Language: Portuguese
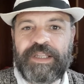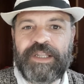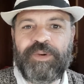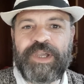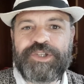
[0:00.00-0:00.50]

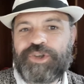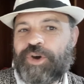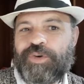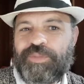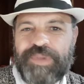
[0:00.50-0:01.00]
não é
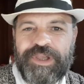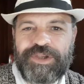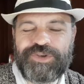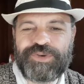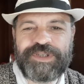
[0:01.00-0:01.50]
só com um
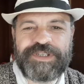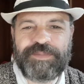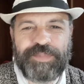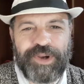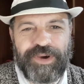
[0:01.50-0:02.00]
beijo que se
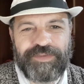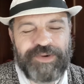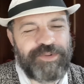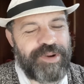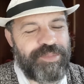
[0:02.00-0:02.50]

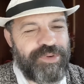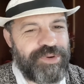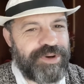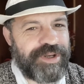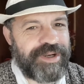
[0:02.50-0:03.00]
prova o
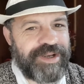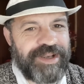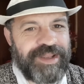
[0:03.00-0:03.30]
amor.